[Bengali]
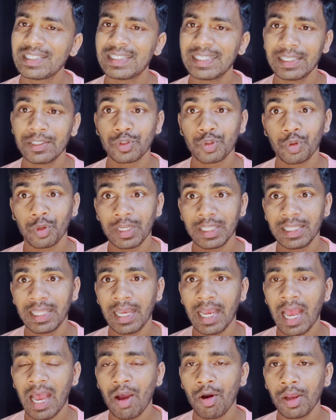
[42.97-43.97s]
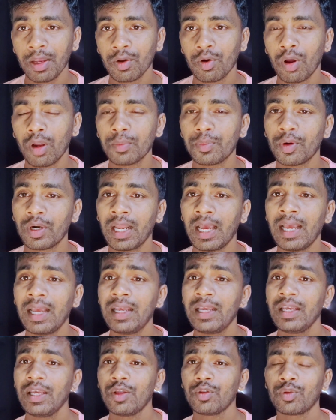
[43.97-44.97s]
চেঞ্জ করে দেয়া হয় গল্পটা
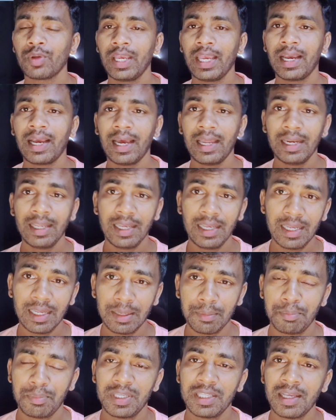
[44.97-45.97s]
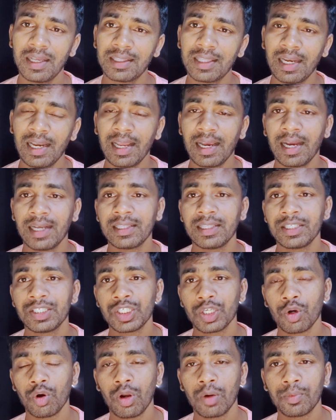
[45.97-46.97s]
তো এখানে বিধাতা লেখাতে
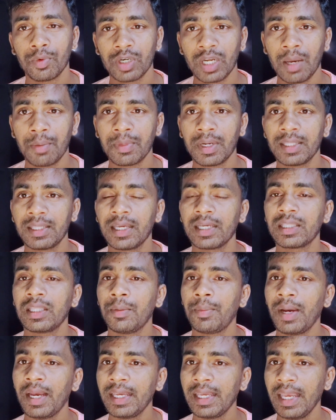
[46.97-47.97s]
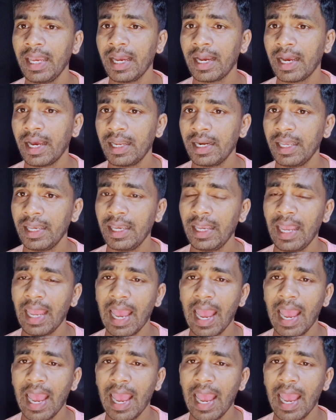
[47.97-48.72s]
যে গল্পটা আমরা দেখতে পাই এখানে